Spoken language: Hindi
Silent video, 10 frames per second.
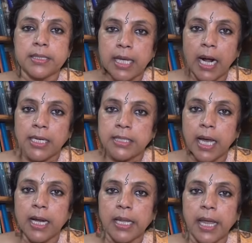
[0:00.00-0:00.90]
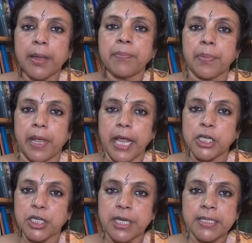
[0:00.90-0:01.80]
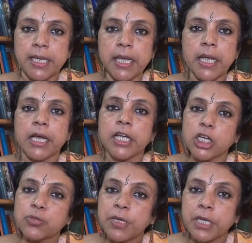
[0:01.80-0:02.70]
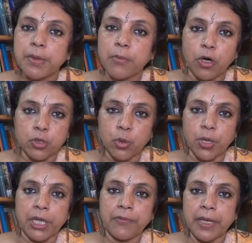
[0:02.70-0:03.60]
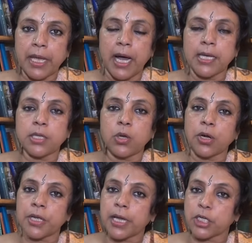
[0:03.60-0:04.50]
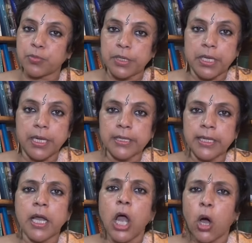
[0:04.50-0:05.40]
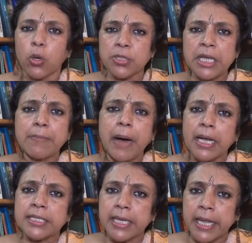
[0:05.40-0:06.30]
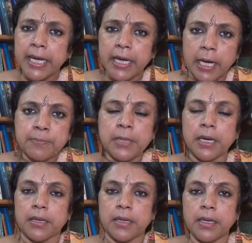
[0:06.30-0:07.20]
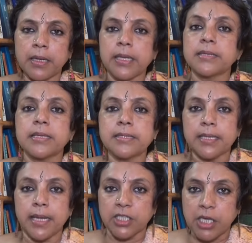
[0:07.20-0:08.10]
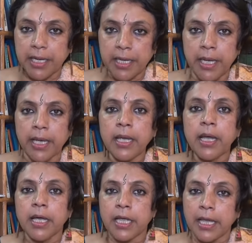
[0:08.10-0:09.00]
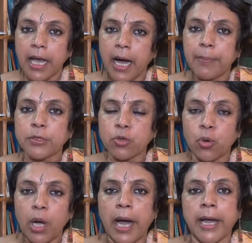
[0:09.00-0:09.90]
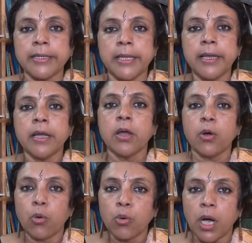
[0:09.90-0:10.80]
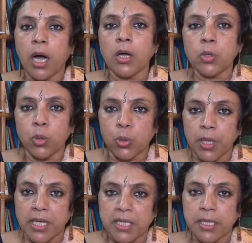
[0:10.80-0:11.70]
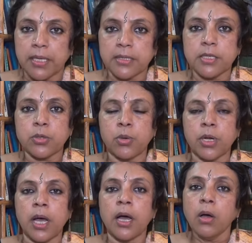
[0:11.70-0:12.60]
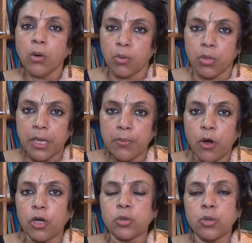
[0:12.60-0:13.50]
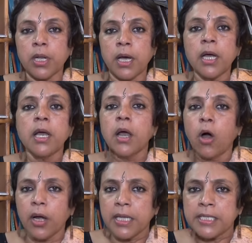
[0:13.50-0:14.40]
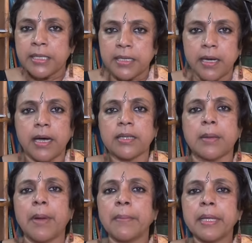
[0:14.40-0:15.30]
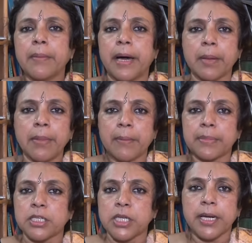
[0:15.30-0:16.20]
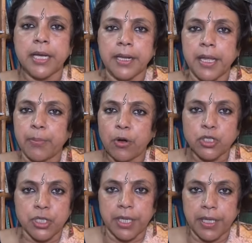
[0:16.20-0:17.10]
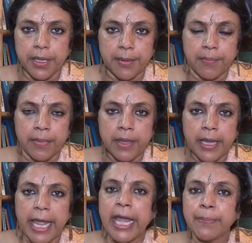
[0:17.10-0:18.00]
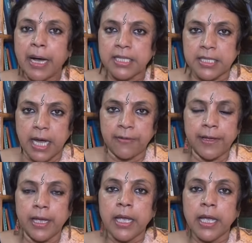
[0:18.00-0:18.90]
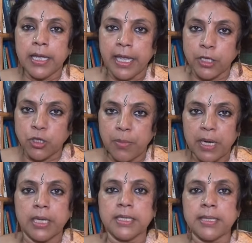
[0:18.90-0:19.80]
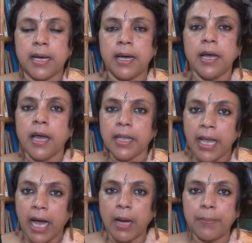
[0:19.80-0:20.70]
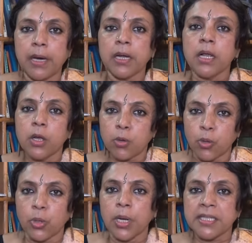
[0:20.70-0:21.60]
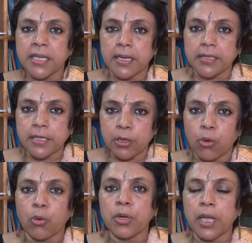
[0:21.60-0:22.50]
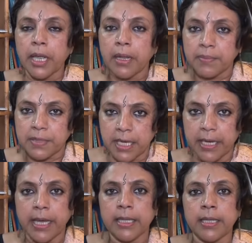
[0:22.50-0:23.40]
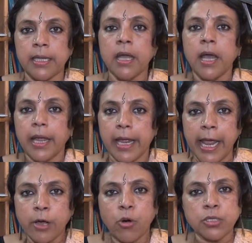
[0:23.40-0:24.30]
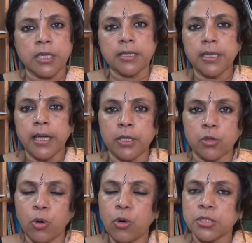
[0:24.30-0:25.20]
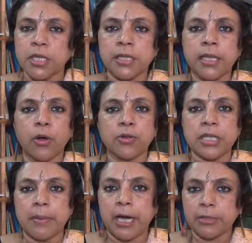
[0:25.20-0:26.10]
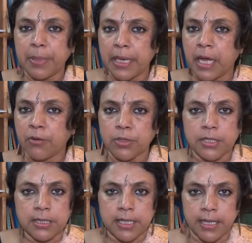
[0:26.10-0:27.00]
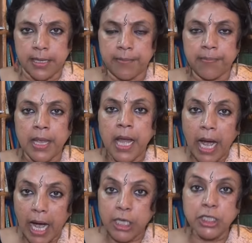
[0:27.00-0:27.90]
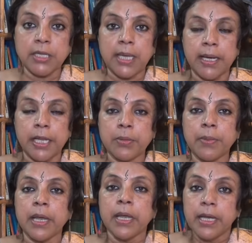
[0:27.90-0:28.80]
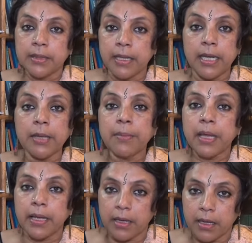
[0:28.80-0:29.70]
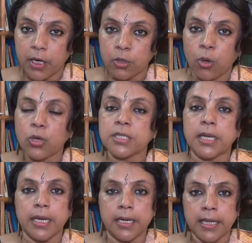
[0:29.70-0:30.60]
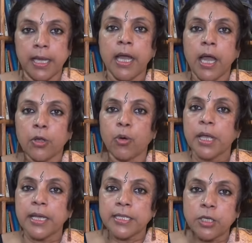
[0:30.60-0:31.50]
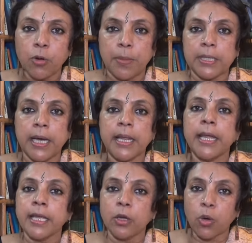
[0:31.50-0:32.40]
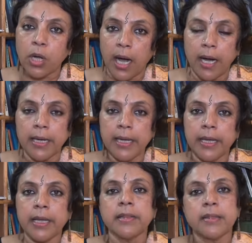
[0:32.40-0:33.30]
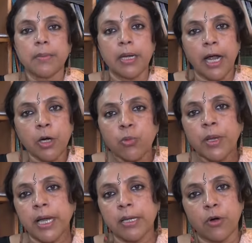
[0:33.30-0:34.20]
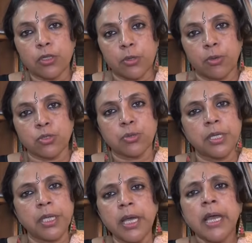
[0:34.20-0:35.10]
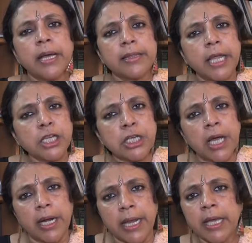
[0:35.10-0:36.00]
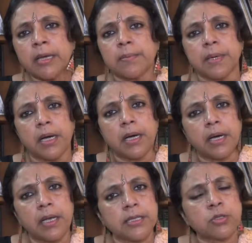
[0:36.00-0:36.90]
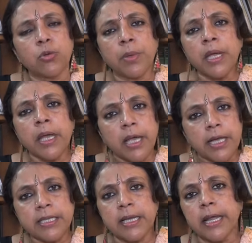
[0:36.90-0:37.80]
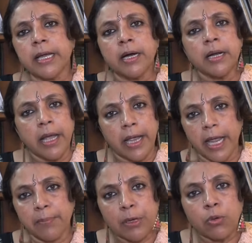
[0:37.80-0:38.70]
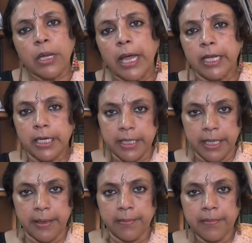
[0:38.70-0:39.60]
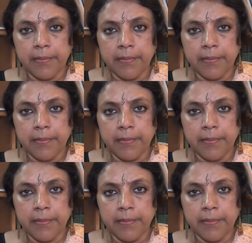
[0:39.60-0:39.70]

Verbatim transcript: 60 साल के एक शख्स की कश्मीर में मौत हो गई वे यहाँ से लौट के कश्मीर गए थे और उसके बाद से लेकर अब तक यह सिलसिला जारी है कि यहाँ पे जो लोग आए थे उनका कोरोना से ग्रसित होना उनकी मौत होना और इस तमाम के बारे में आप तक जानकारियां पहुंच रही हैं एक बात साफ है कि जो मरकज़ था यहाँ पर कोरोना से ग्रसित लोगों की संख्या थी एक हो सकती है दो हो सकती है और उसके बाद फैलाव हो सकता है आज की तारीख में दिल्ली में घनघोर संकट है क्योंकि किसी को पता नहीं कि लोग कहाँ गए हैं तमिलनाडु में कई मौतें हो चुकी हैं देश के अनेक हिस्सों में इसे लेकर एक बिल्कुल अलर्ट है